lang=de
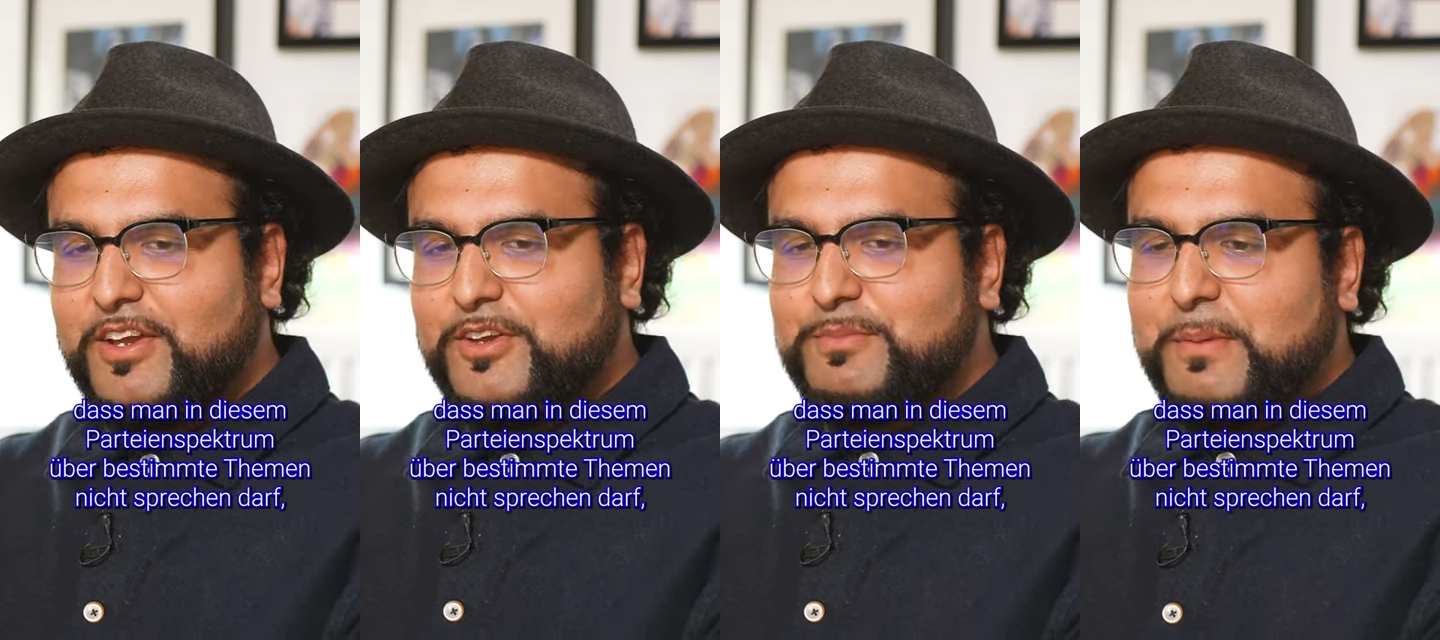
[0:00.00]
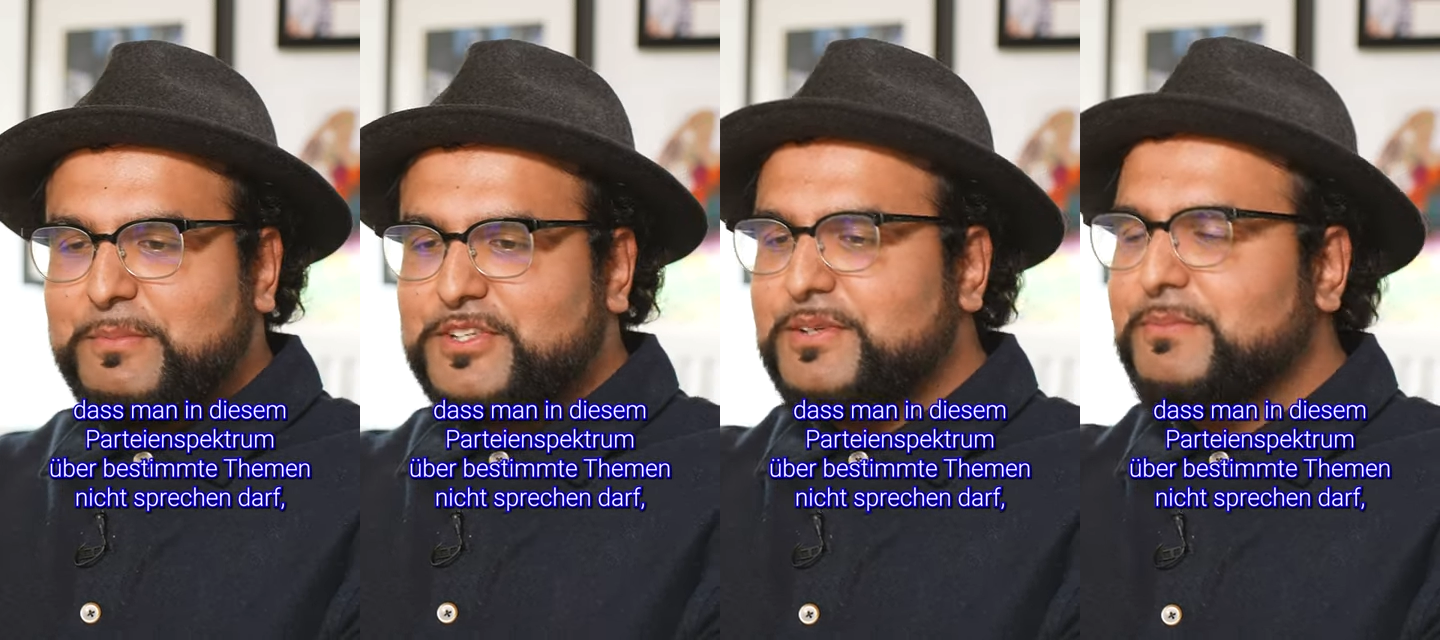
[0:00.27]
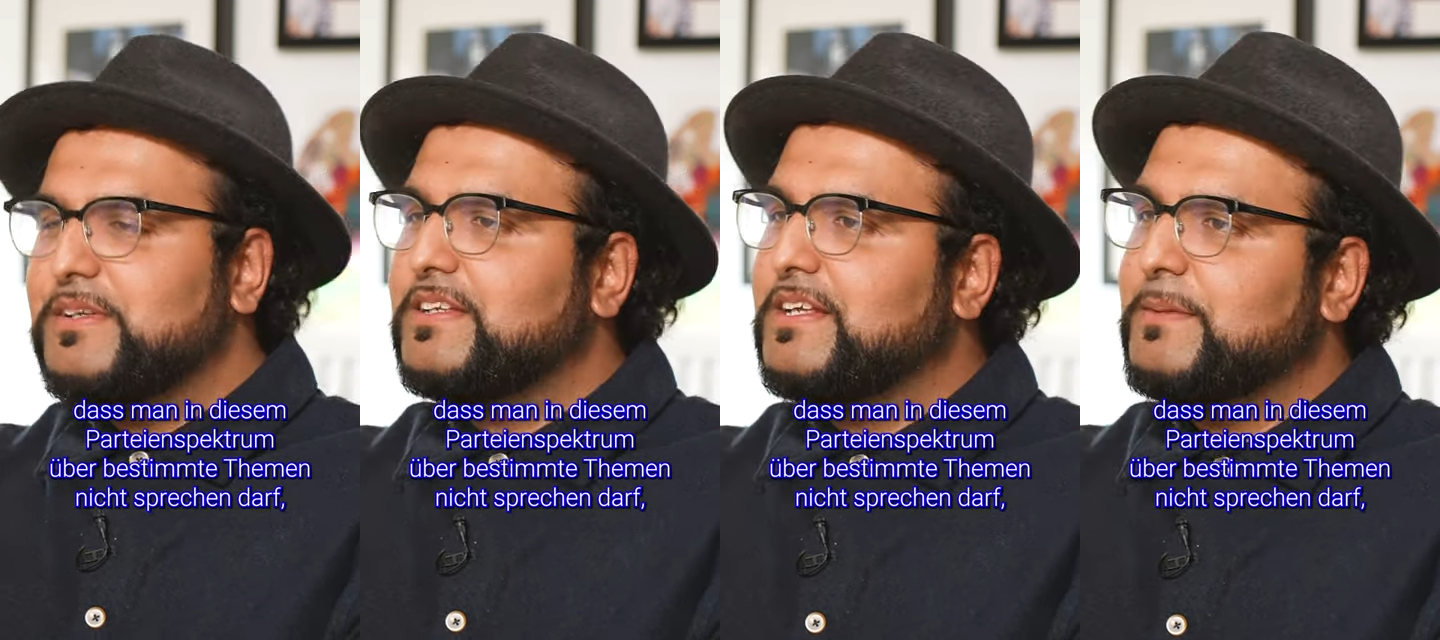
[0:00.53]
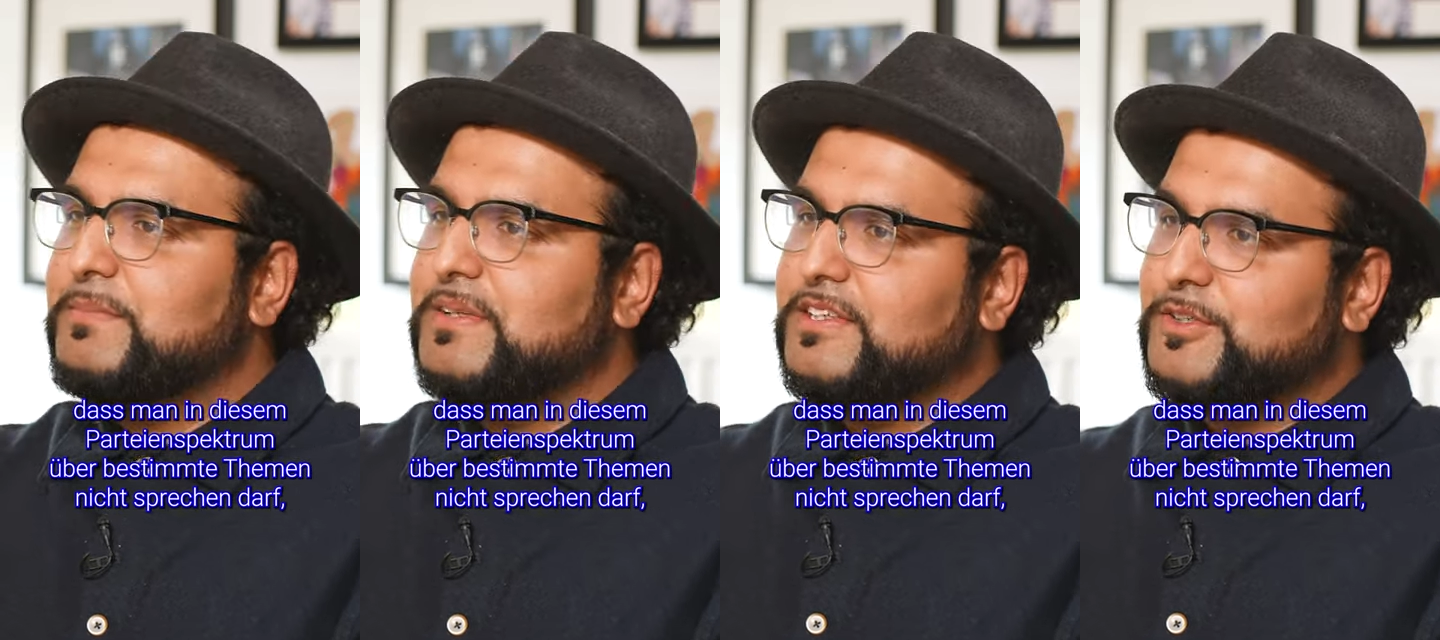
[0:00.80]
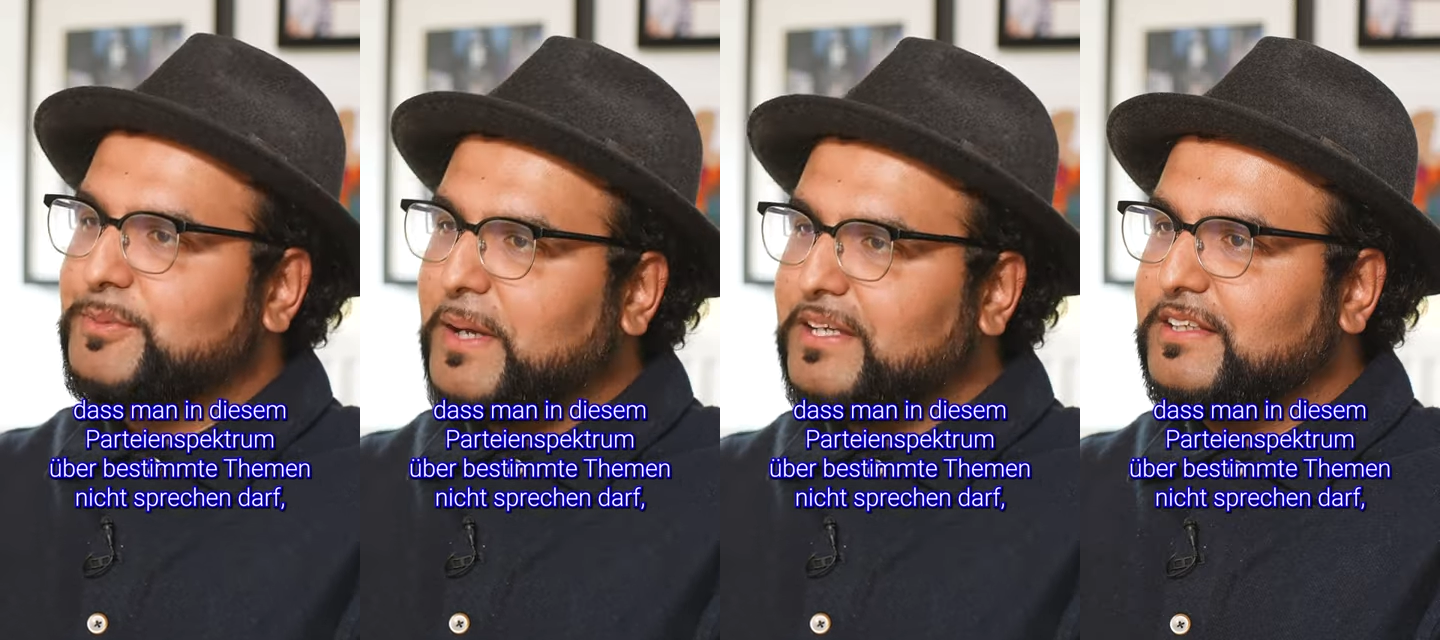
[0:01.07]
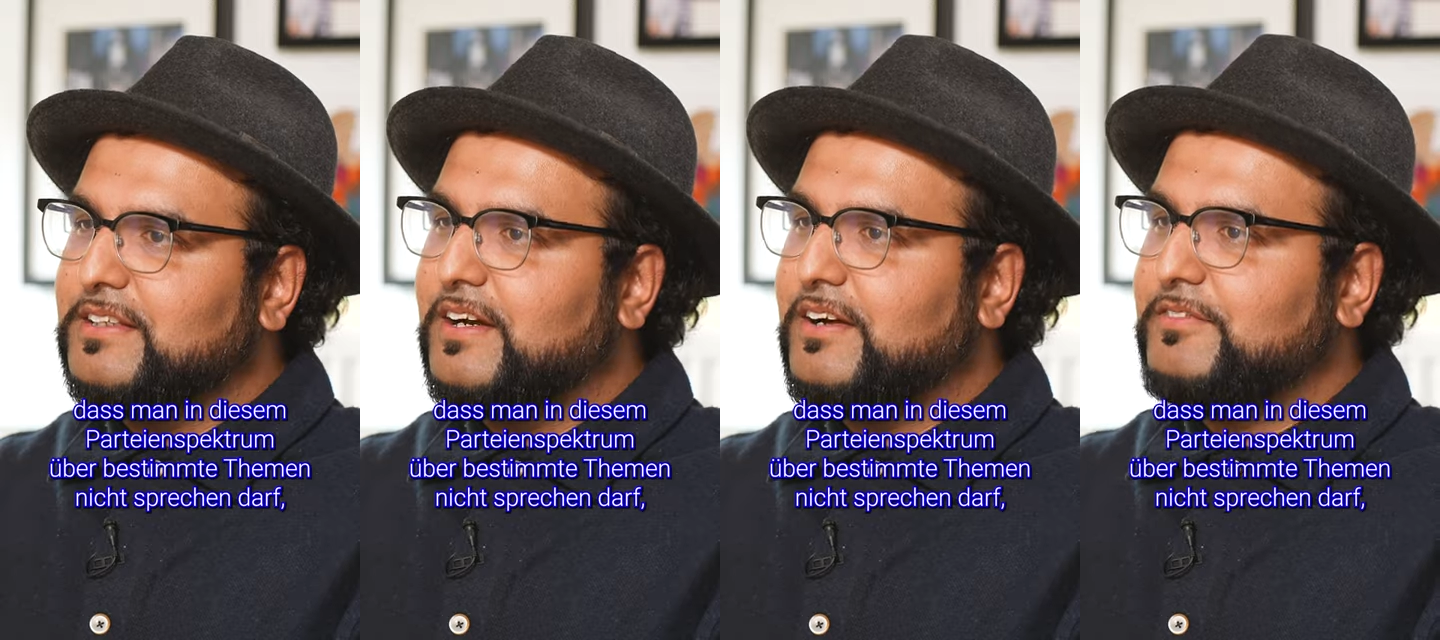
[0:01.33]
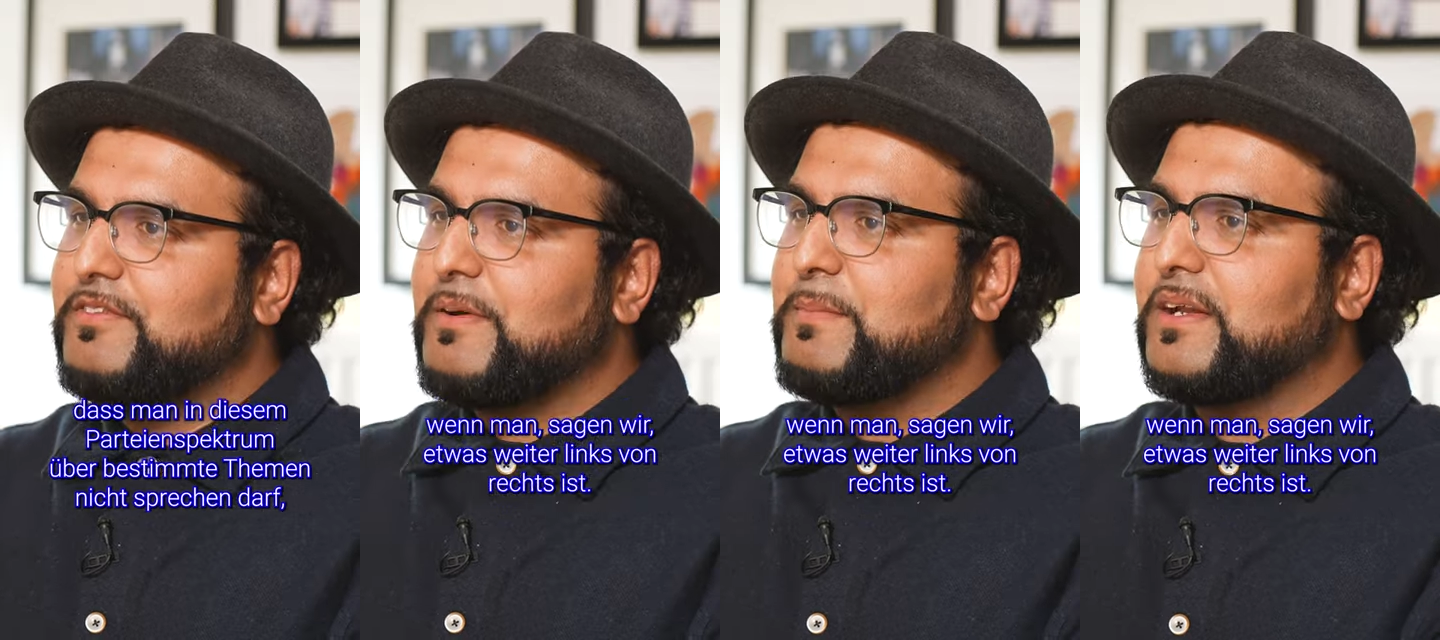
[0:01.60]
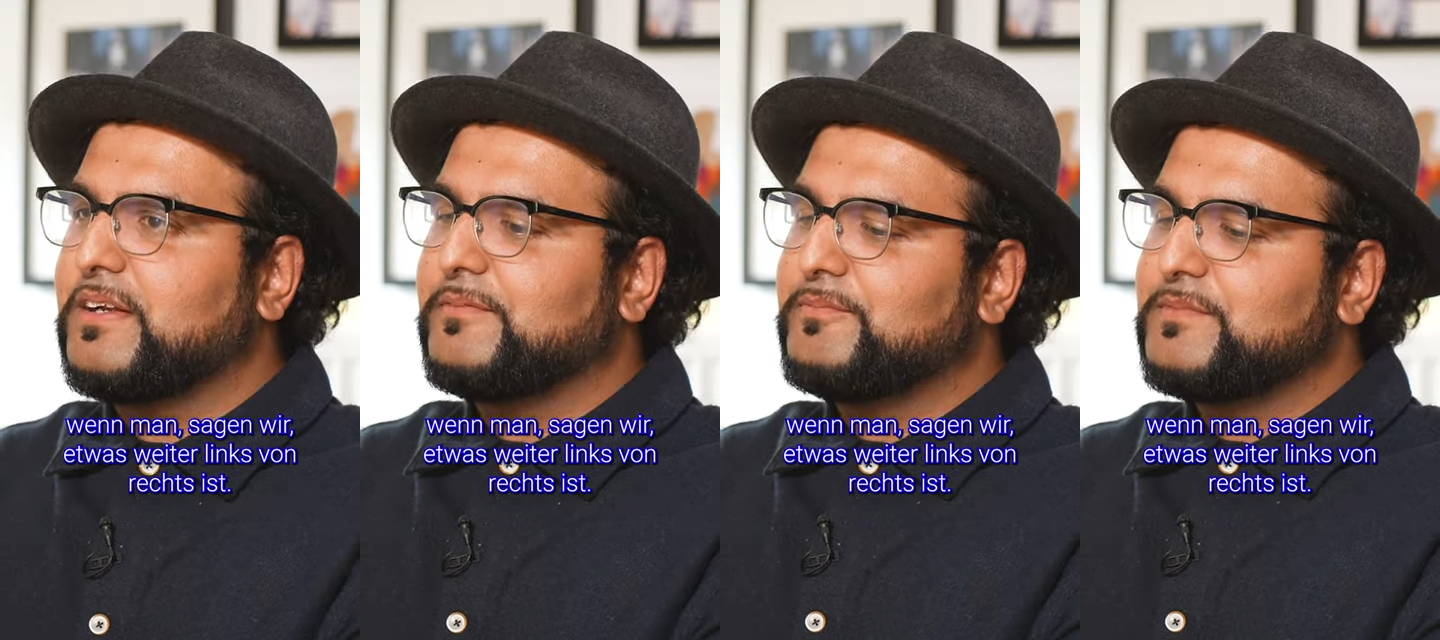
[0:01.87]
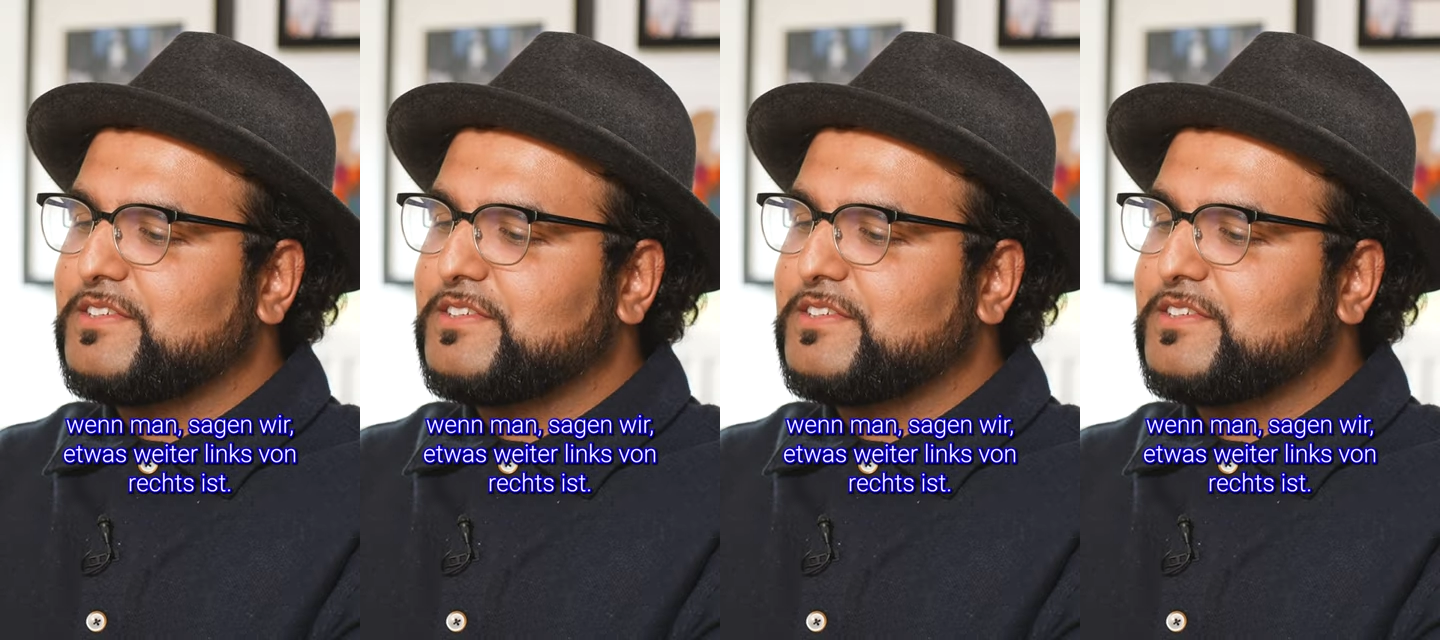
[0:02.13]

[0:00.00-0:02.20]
über bestimmte Themen nicht sprechen darf, wenn man,